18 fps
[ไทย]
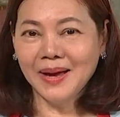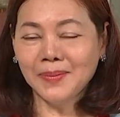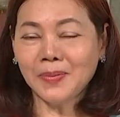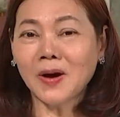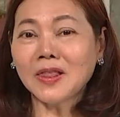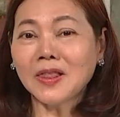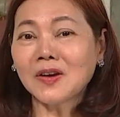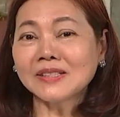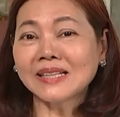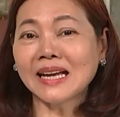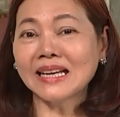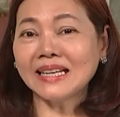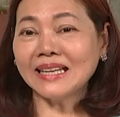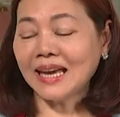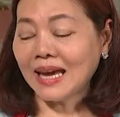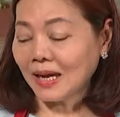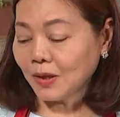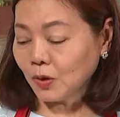พอเราสัง
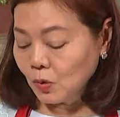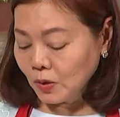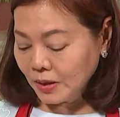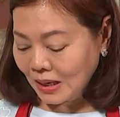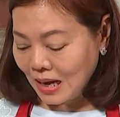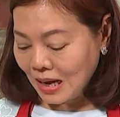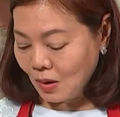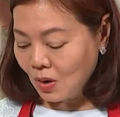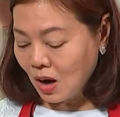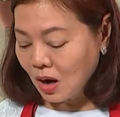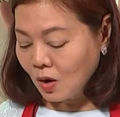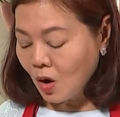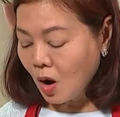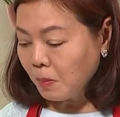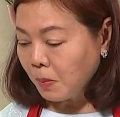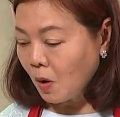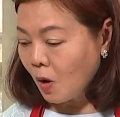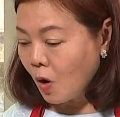เกตดูนะคะว่า
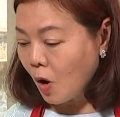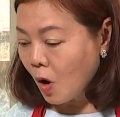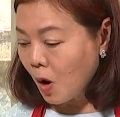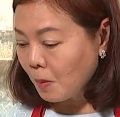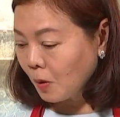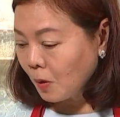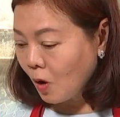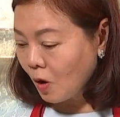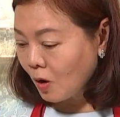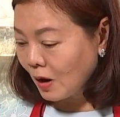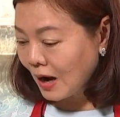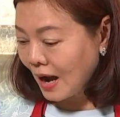ขอบขอบของ